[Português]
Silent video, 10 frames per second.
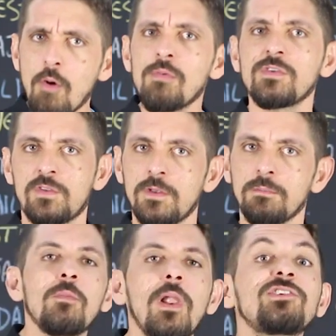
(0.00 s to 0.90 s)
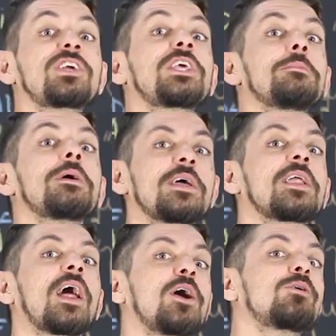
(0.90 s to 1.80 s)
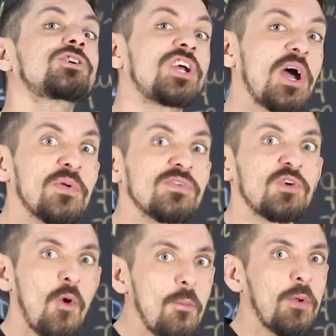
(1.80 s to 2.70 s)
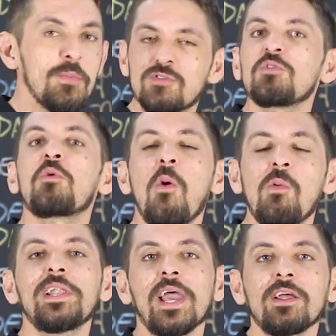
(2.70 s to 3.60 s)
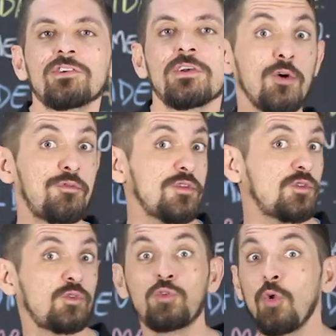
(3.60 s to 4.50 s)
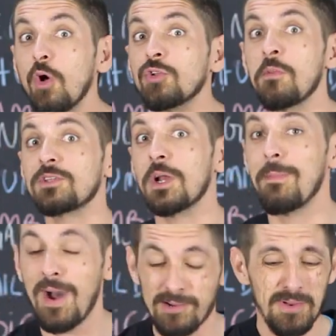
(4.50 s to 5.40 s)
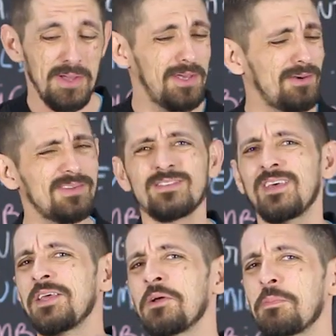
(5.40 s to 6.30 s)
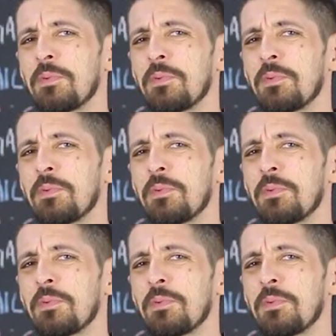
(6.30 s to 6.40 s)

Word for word: Como assim? Vamos lá, de que maneira eu gero esse compromisso com o cliente? Eu fiz todo o meu trabalho, eu desenhei o